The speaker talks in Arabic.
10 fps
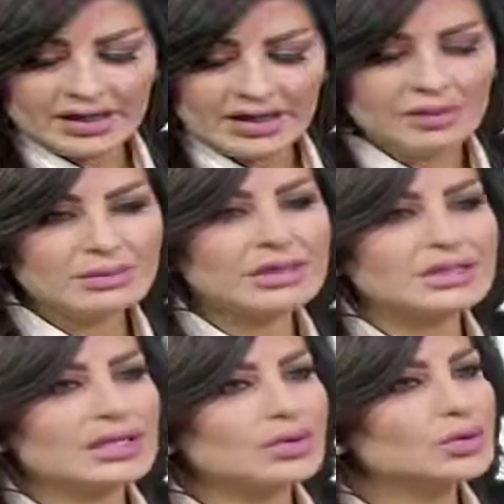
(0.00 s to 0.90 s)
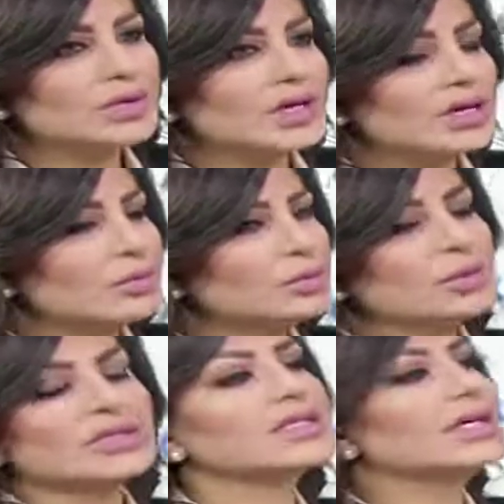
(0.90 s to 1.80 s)
الى اي مدى سيكون سيكون يعني موضوع
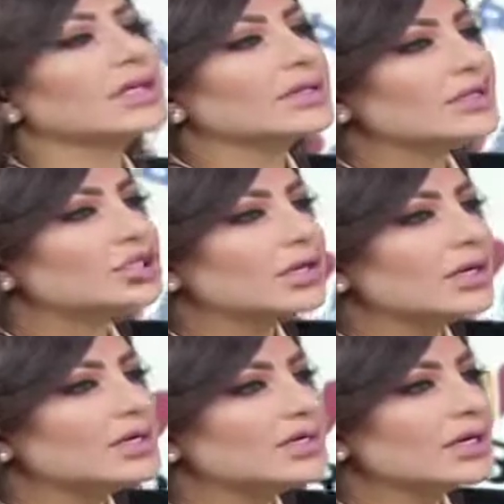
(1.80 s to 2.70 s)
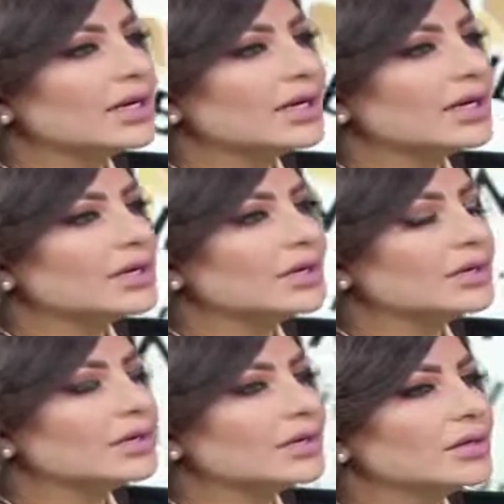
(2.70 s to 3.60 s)
تسهيل التأشيرة السياحية
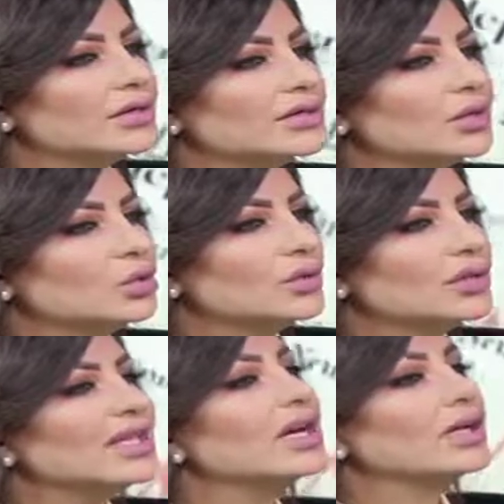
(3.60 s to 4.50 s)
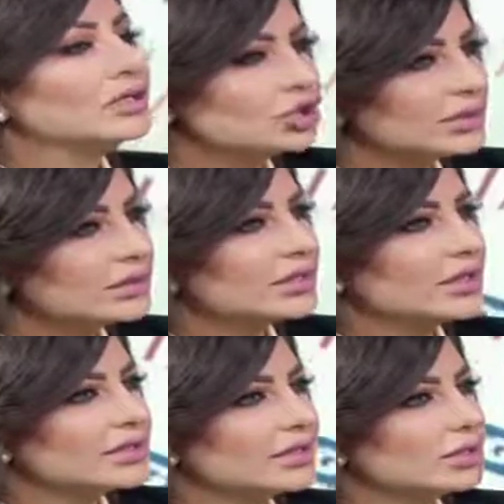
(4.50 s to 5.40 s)
آه، آه، سيكون دخلا جديدا
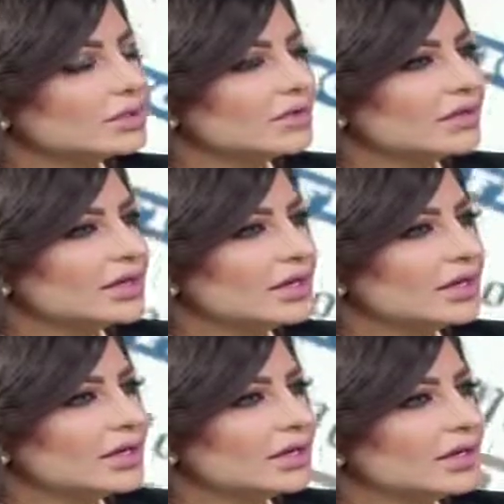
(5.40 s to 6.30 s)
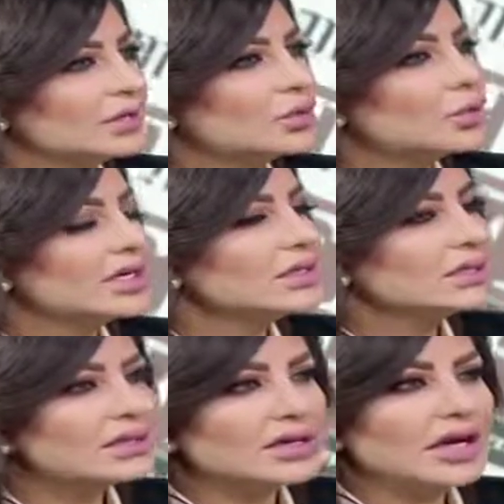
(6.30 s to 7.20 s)
أيضا يضاف إلى الكويت
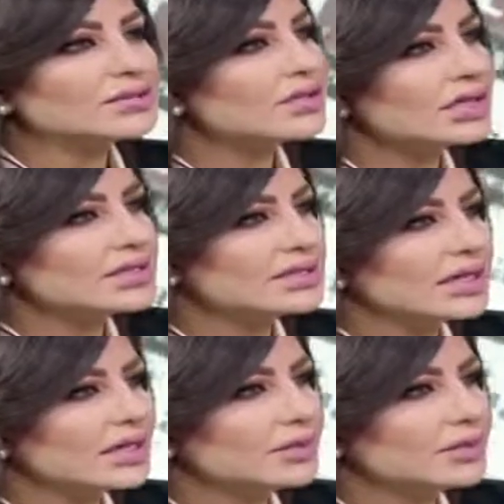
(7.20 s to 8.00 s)
آه، عن طريق السياحة